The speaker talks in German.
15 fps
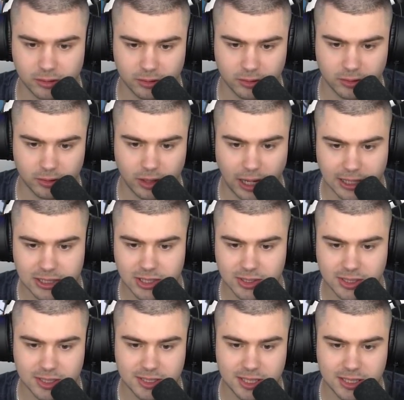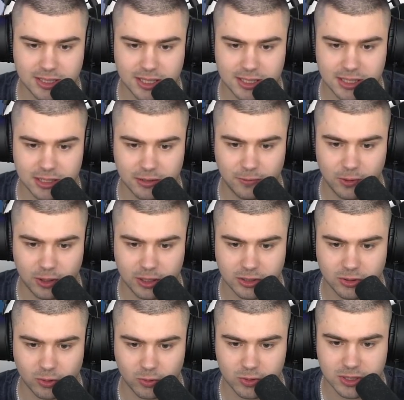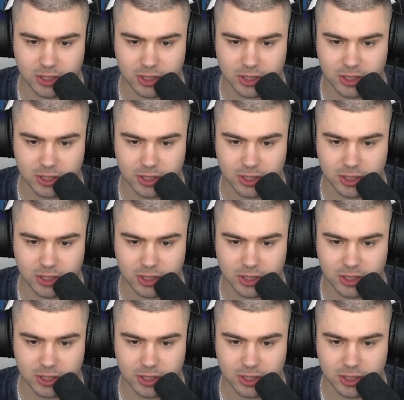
no, no, no, also die no. Sitze sind wirklich noch